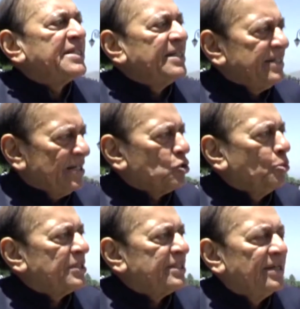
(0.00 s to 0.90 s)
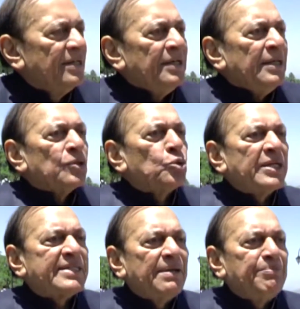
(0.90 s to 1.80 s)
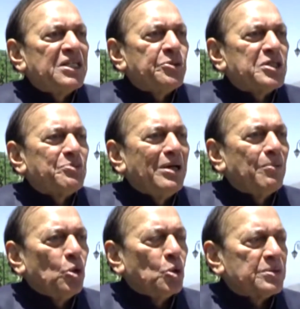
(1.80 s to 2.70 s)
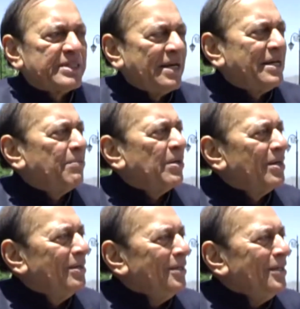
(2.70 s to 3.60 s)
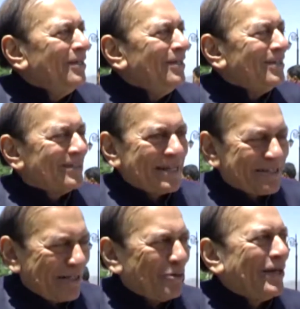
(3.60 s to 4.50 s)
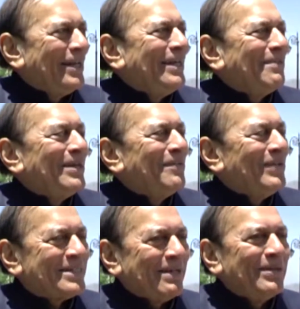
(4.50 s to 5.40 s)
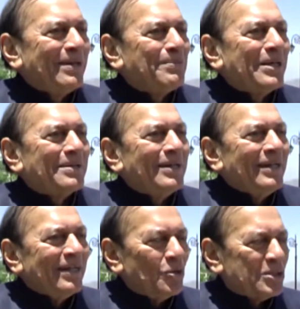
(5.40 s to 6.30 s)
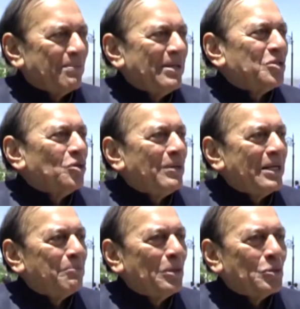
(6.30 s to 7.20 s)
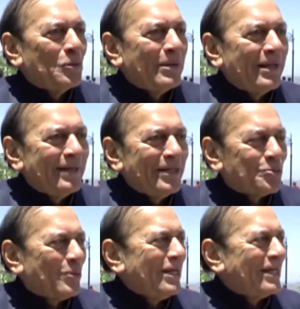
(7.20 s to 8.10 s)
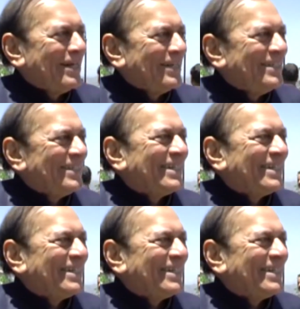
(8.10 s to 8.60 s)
बच्चे 400 बच्चे तो ऐसे बीच बीच में हम लोग चैरिटेबल संस्थाओं के लिए भी वैसे भी अपने और शिमला तो हमारा बिल्कुल इस प्रकार का निजी